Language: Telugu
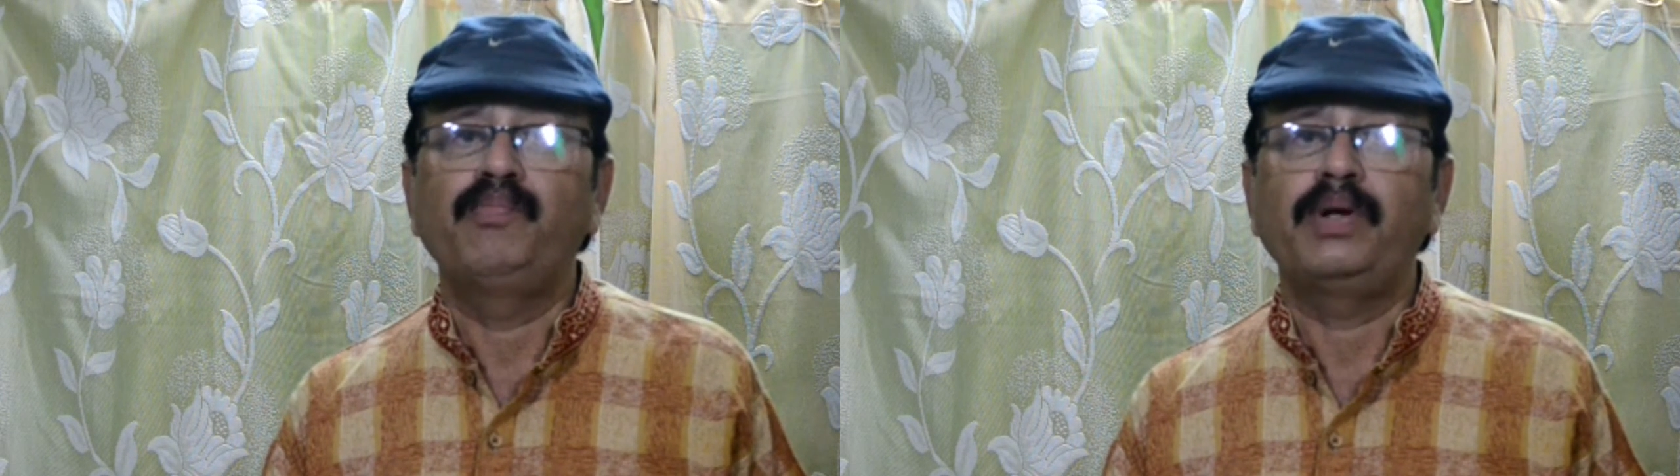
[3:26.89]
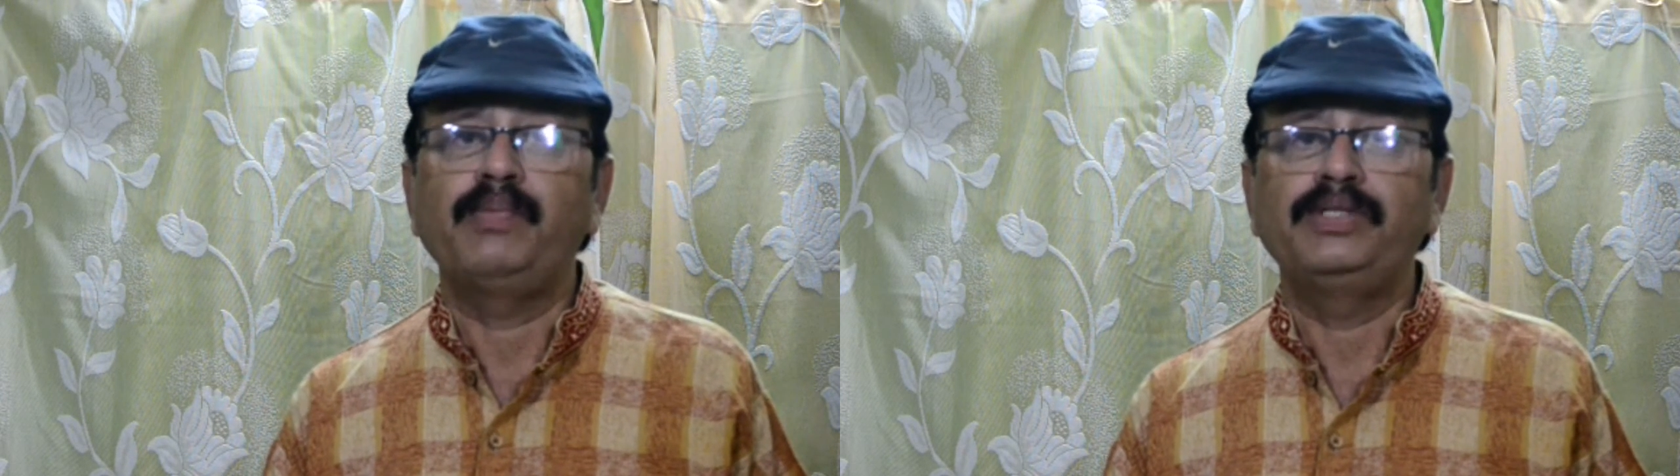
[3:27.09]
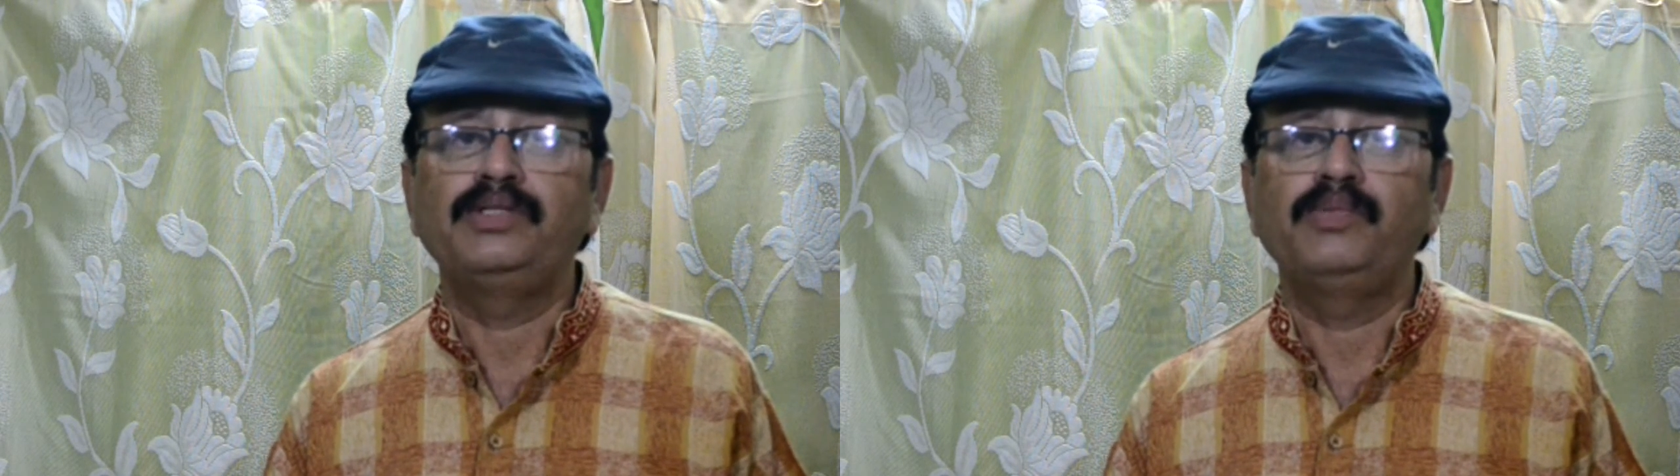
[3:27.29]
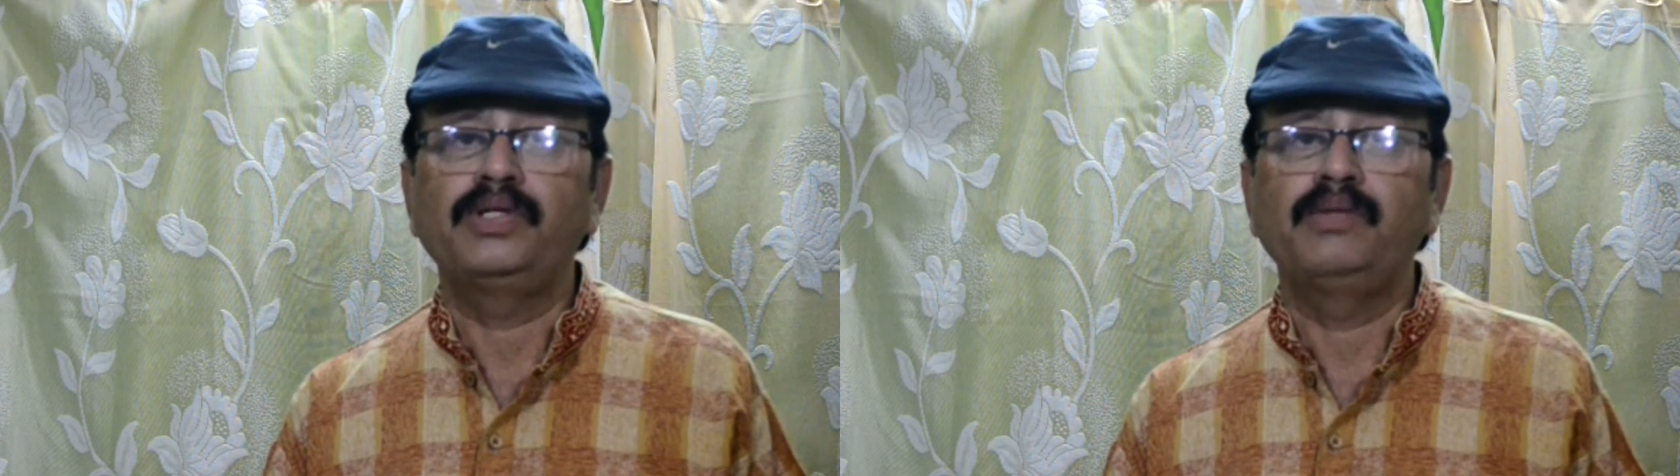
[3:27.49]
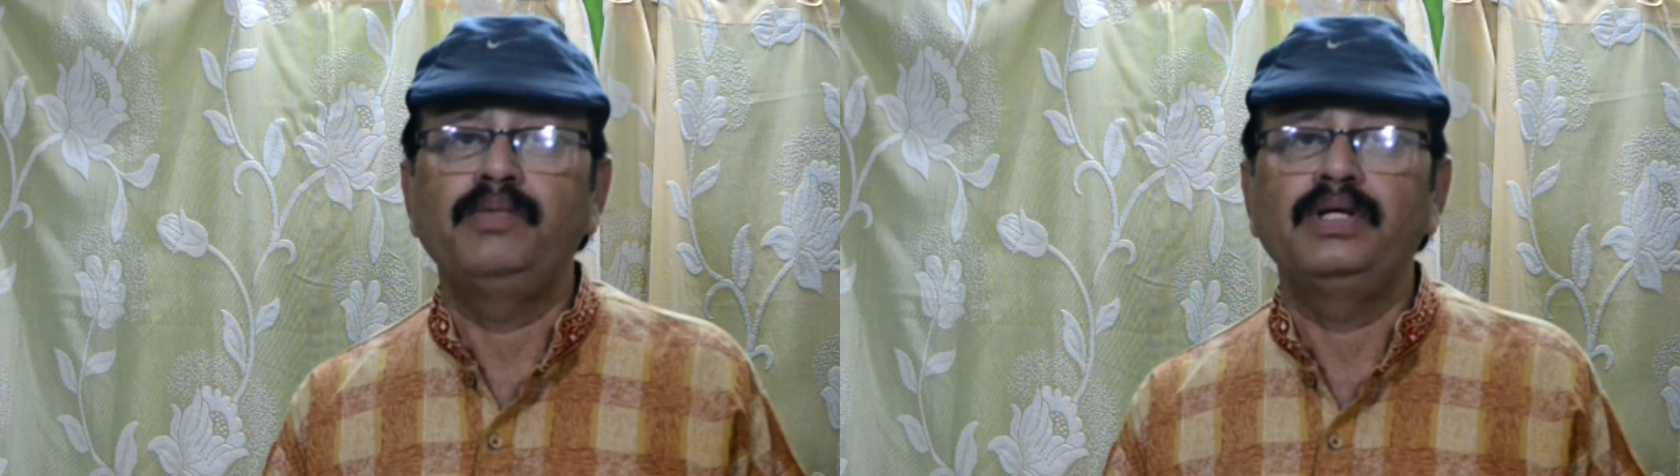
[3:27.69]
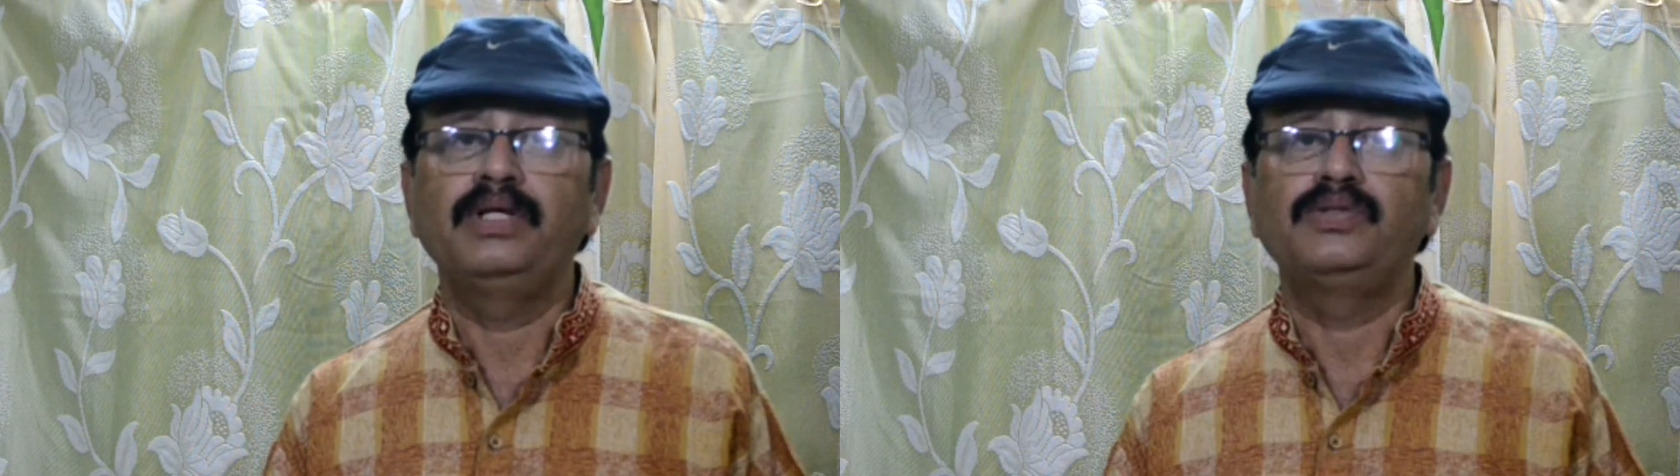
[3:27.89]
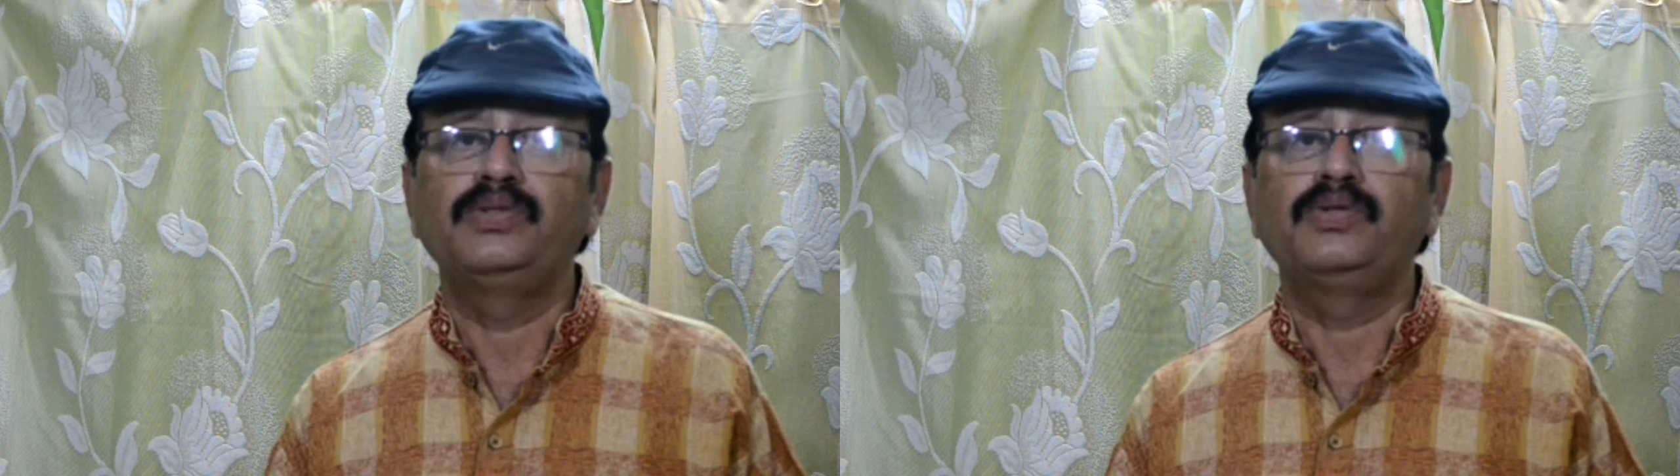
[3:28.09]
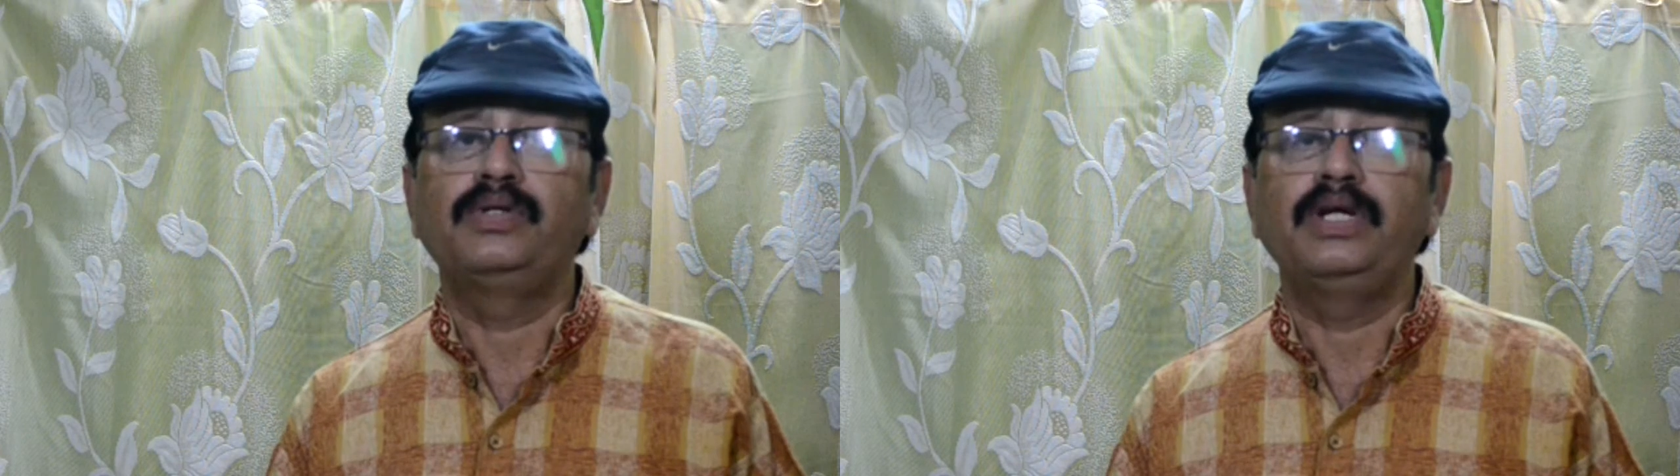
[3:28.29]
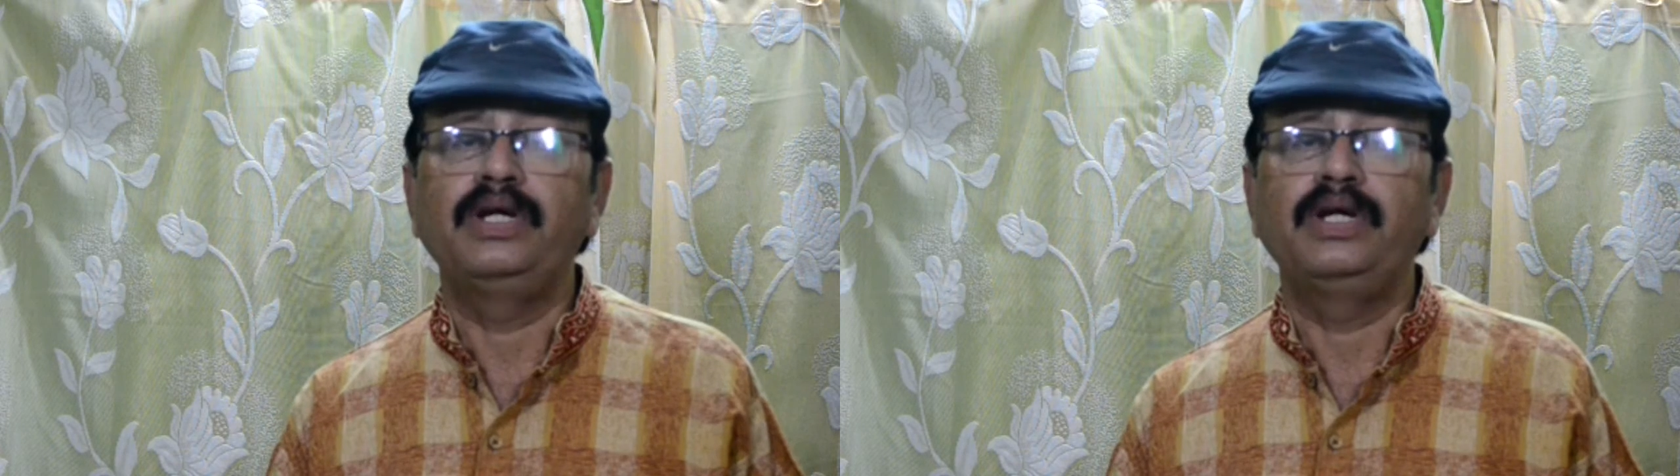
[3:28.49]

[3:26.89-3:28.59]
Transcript: ప్రపంచం మొత్తం మీద చూసుకుంటే